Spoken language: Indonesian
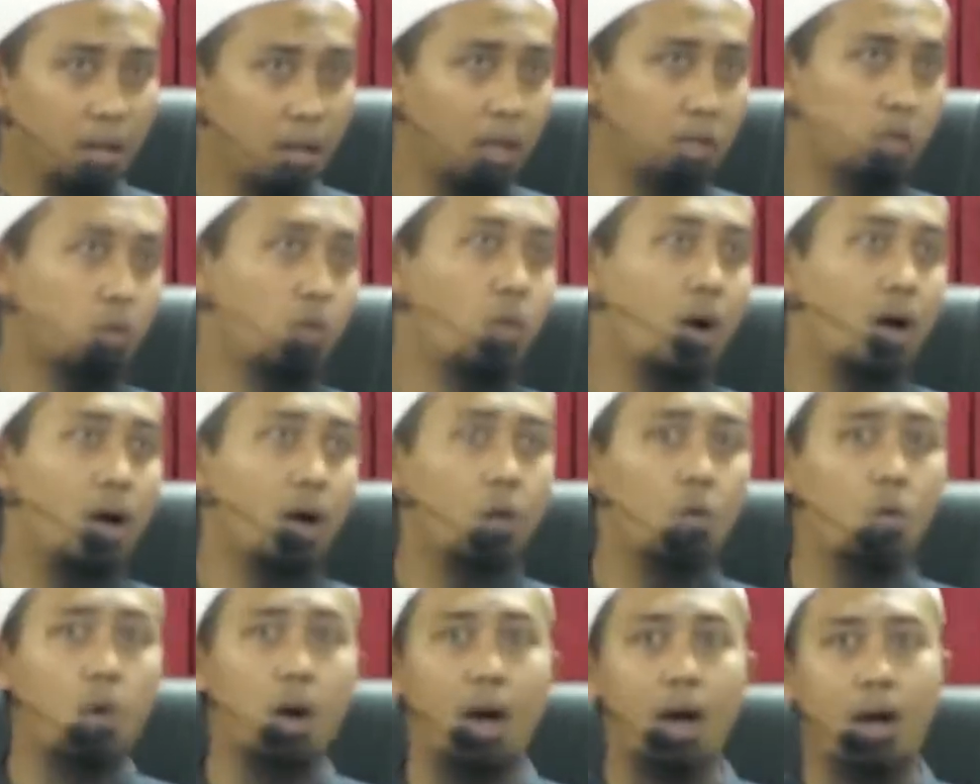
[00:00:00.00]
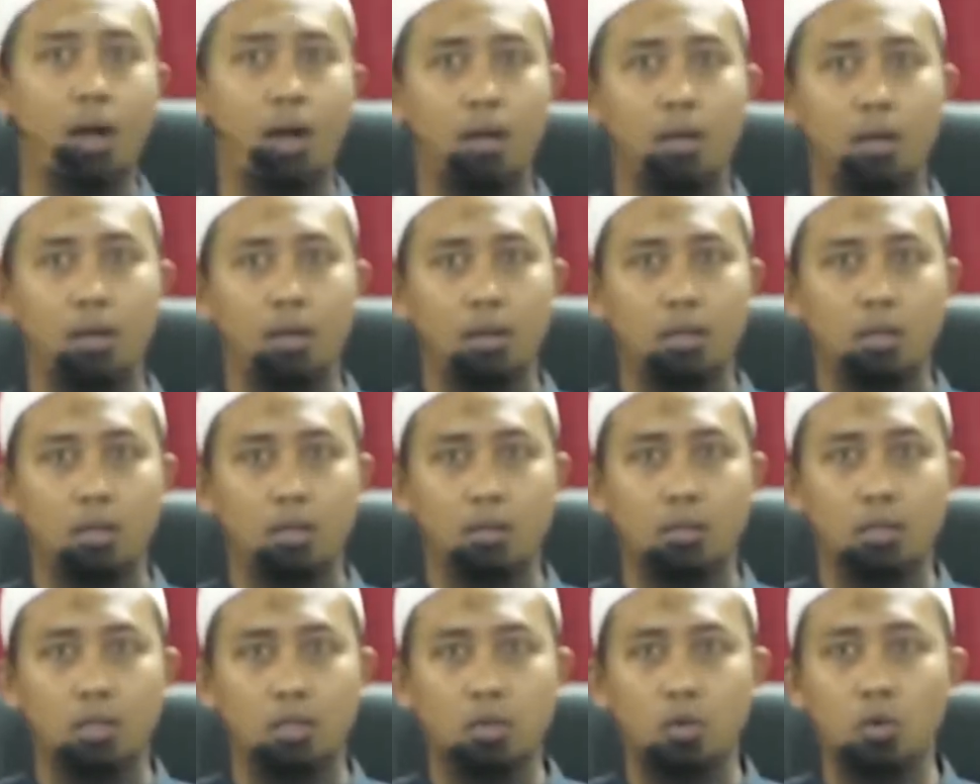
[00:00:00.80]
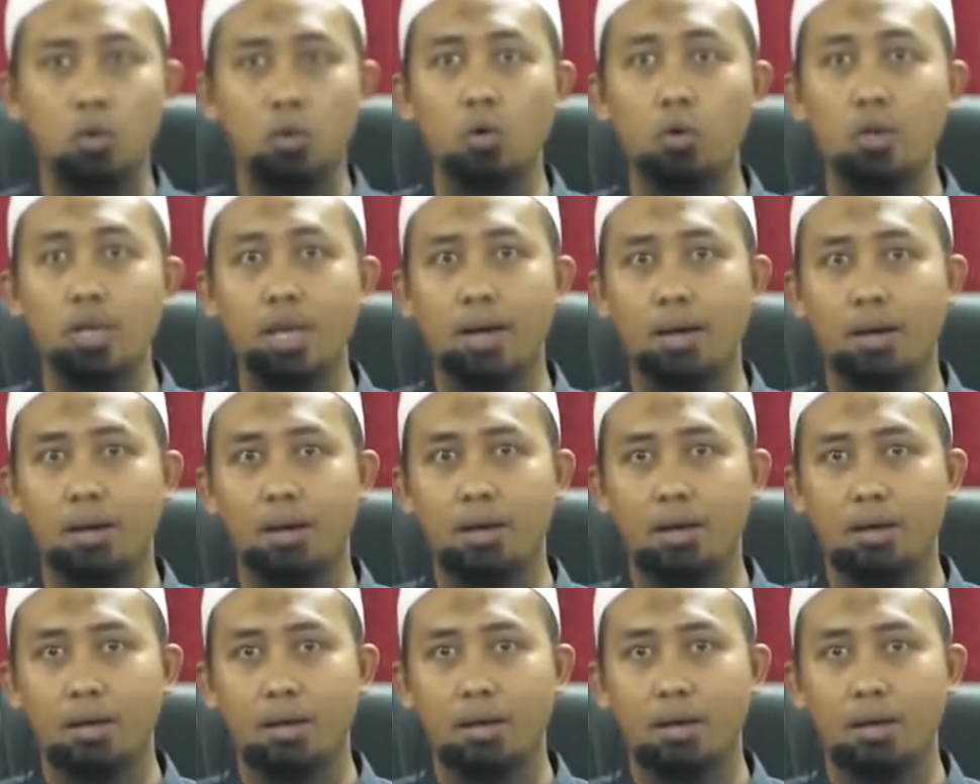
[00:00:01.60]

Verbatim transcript: aswaquha Sesungguhnya